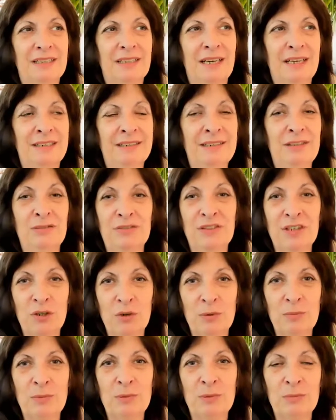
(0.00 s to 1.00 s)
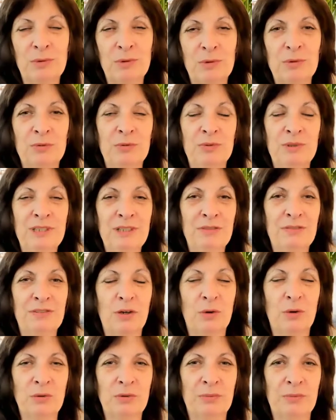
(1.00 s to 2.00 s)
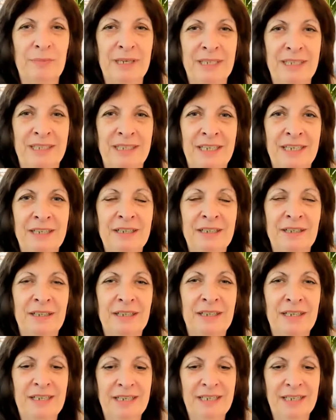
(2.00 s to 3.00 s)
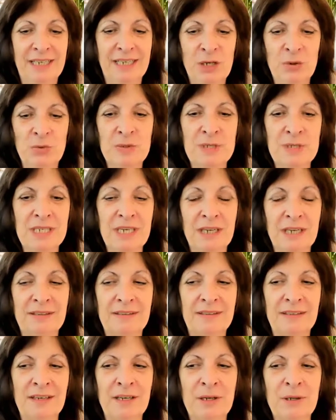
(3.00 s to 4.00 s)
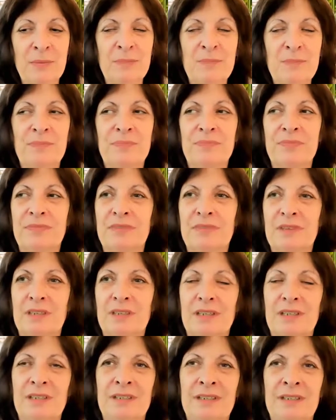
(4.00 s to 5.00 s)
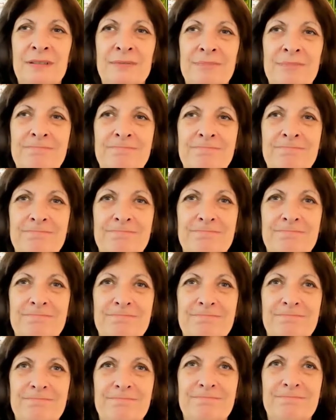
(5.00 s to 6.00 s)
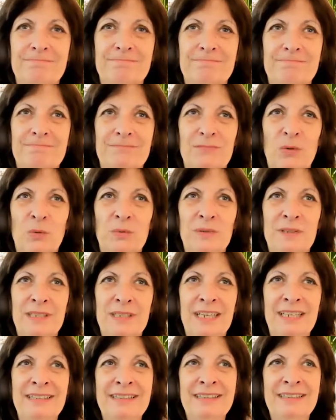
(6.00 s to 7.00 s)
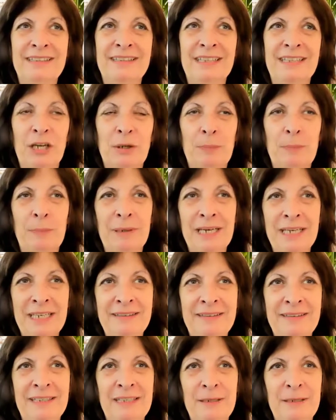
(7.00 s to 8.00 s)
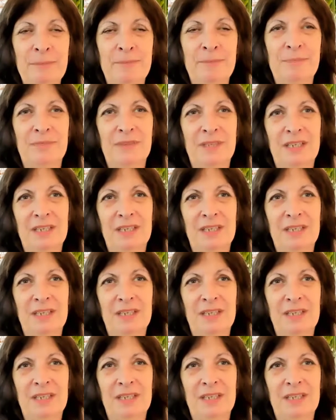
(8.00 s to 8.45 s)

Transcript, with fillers: à différents moments, de différentes manières, et où certains euh, ont interprété